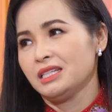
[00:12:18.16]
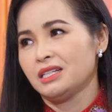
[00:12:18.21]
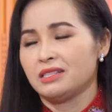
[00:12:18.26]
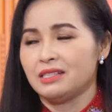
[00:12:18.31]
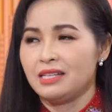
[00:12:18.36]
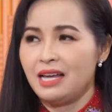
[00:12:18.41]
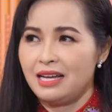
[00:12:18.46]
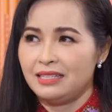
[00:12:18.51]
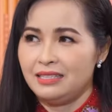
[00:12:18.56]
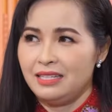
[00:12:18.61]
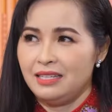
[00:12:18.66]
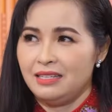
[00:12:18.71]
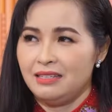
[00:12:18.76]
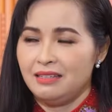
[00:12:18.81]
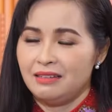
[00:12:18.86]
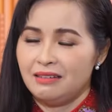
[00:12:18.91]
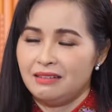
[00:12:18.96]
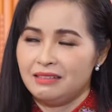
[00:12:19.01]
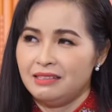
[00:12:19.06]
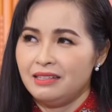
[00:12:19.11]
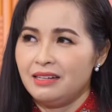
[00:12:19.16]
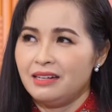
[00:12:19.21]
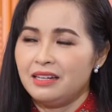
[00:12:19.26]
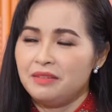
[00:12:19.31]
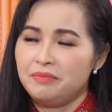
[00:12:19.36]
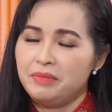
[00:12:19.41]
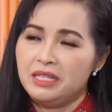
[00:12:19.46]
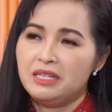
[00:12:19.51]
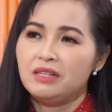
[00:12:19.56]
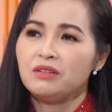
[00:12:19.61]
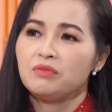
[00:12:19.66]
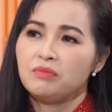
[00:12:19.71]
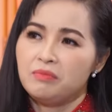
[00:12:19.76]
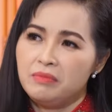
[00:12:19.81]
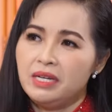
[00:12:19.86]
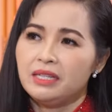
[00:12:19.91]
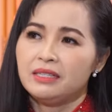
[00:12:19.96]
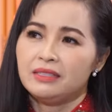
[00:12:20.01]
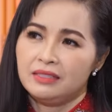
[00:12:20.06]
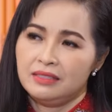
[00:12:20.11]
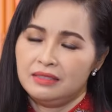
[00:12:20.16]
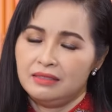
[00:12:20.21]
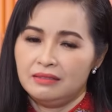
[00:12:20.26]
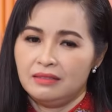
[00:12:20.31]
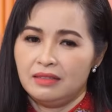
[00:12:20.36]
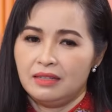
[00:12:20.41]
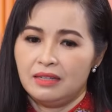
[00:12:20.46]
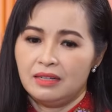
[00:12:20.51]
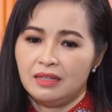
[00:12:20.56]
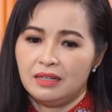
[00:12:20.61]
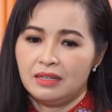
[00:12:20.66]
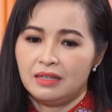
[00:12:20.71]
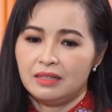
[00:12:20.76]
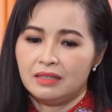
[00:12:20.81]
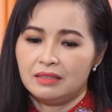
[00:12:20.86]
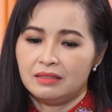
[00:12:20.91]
thực ra thì chắc anh minh đức cũng biết à,